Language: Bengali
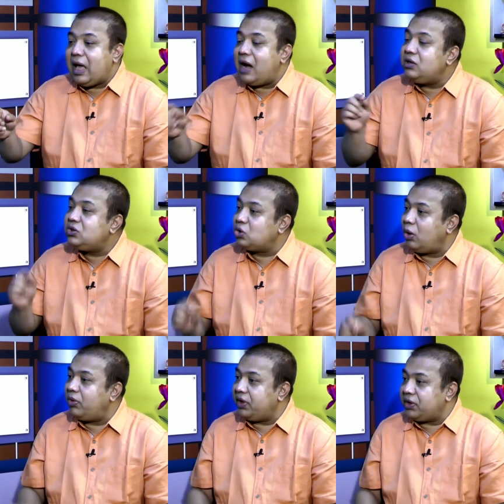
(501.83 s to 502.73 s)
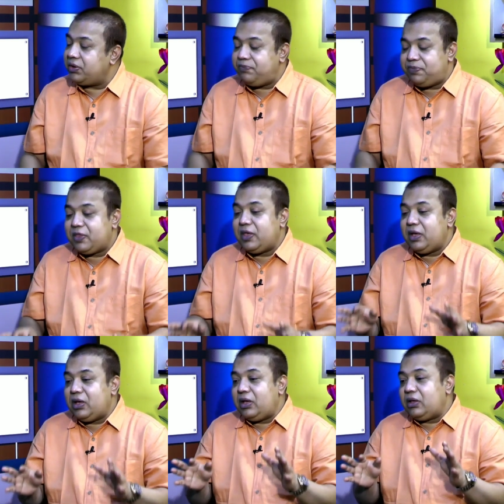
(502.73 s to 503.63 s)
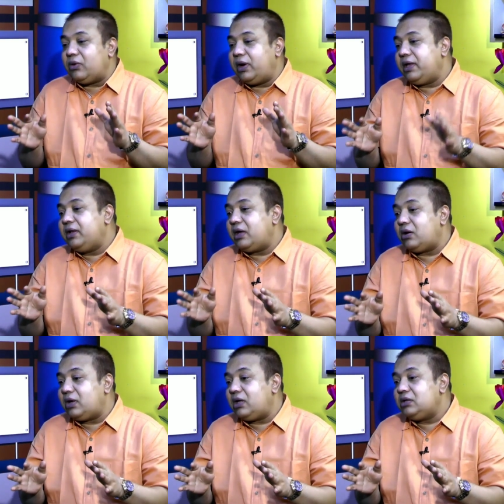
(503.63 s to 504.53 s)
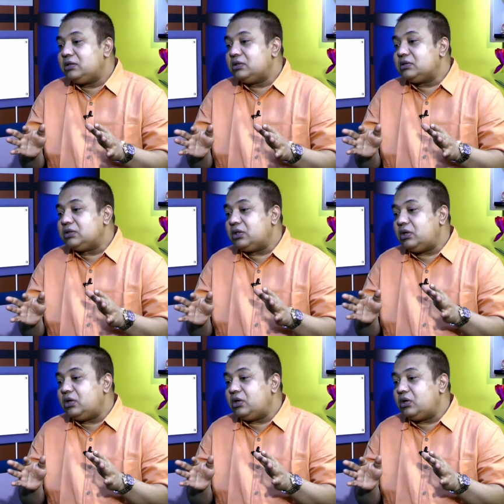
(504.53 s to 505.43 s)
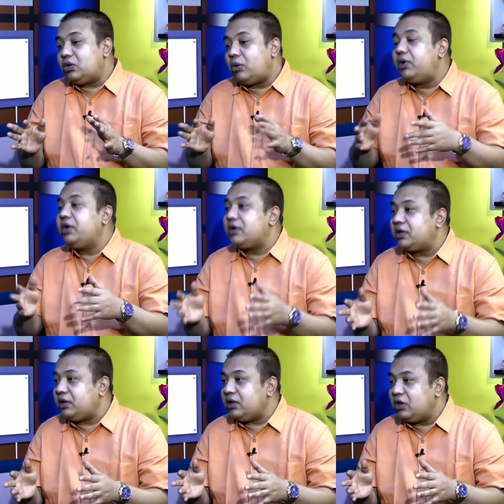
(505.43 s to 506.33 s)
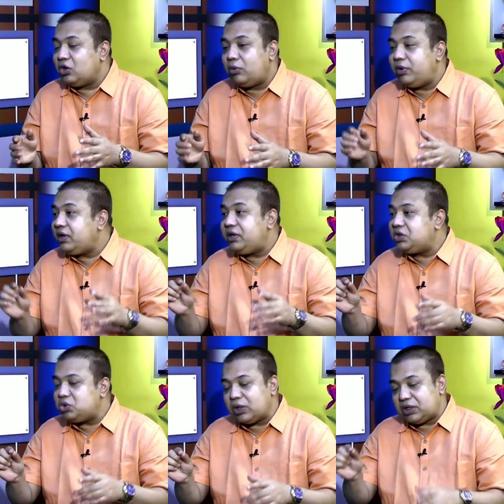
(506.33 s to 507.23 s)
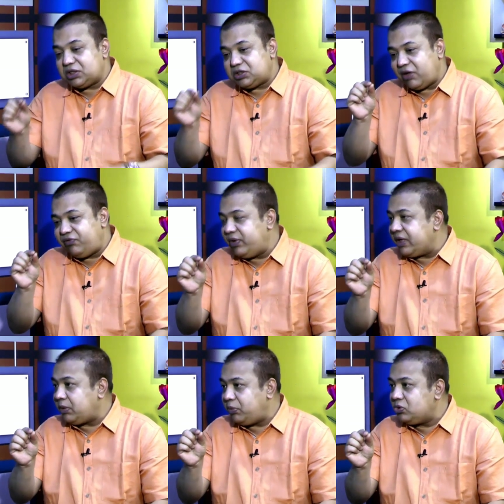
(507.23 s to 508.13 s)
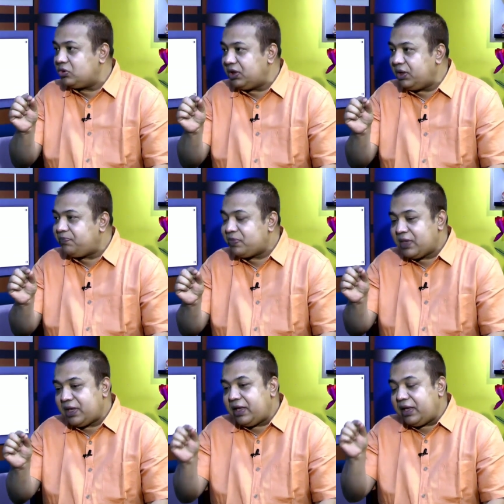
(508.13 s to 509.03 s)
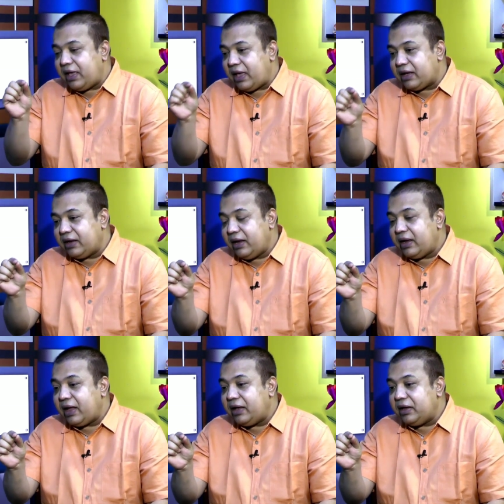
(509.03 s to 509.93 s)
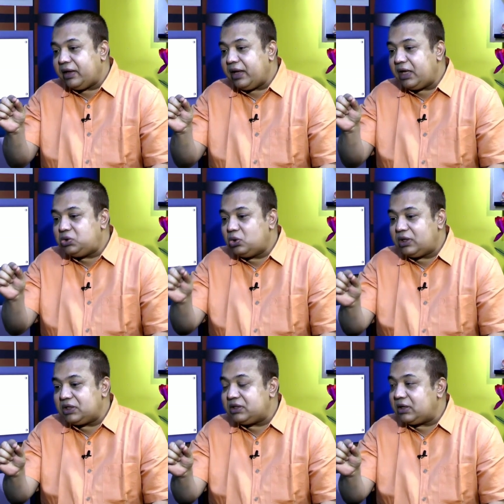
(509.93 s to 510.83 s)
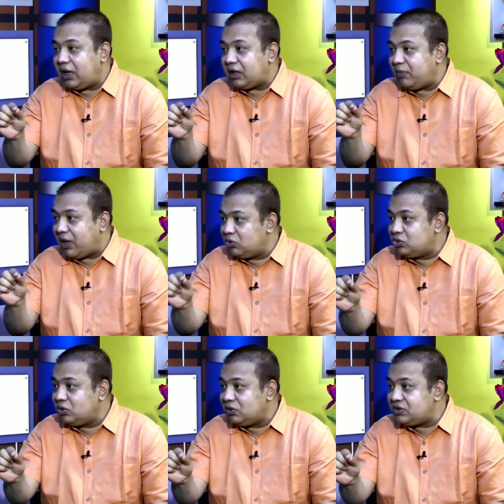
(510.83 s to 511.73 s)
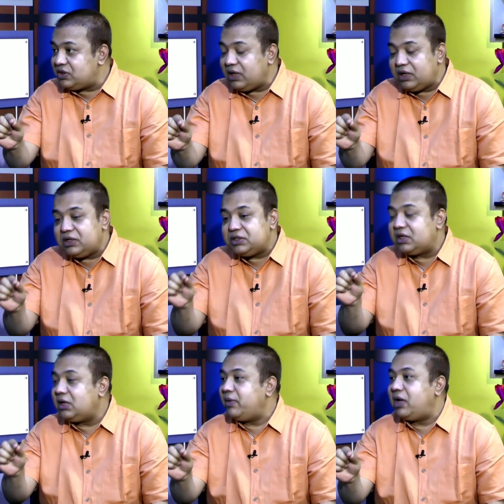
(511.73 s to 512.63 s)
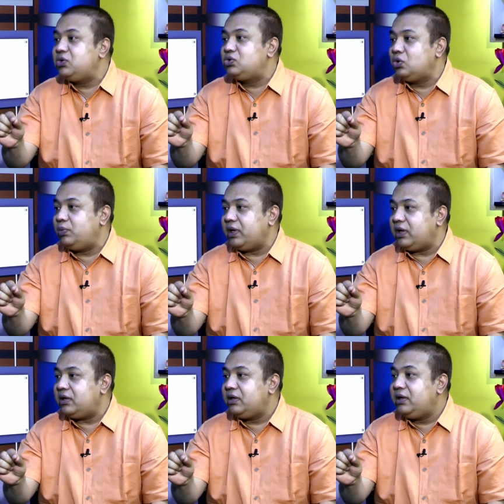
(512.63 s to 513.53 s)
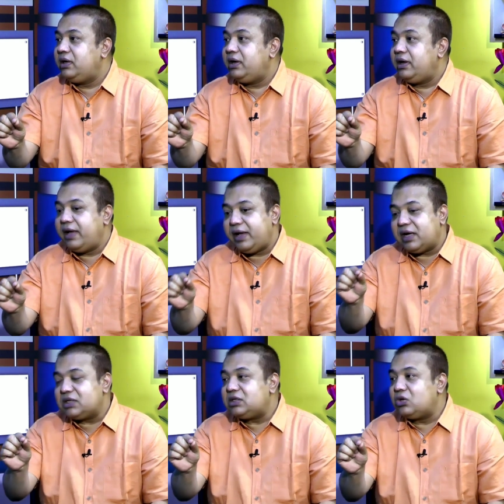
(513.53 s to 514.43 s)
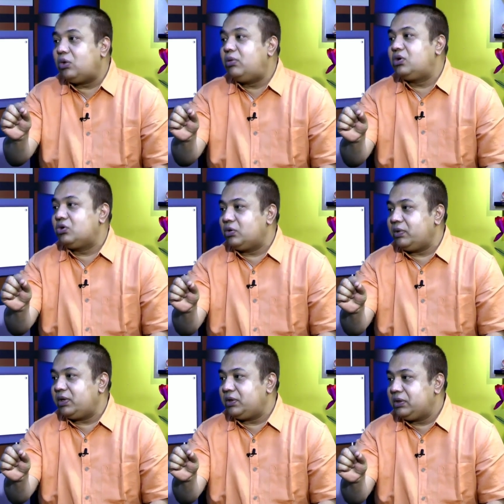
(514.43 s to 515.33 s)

আর এটা হচ্ছে রোবোটিক তো অনেকেরই ধারণা যে রোবোটিকটা কি রোবোটিক কিছু না জাস্ট এফইউ একটা পদ্ধতি এখানে এই চুলটা যেটা একটা মানুষ তুলতেছে সেখানে মানুষ তুলবে না এই কাজটা রোবট করবে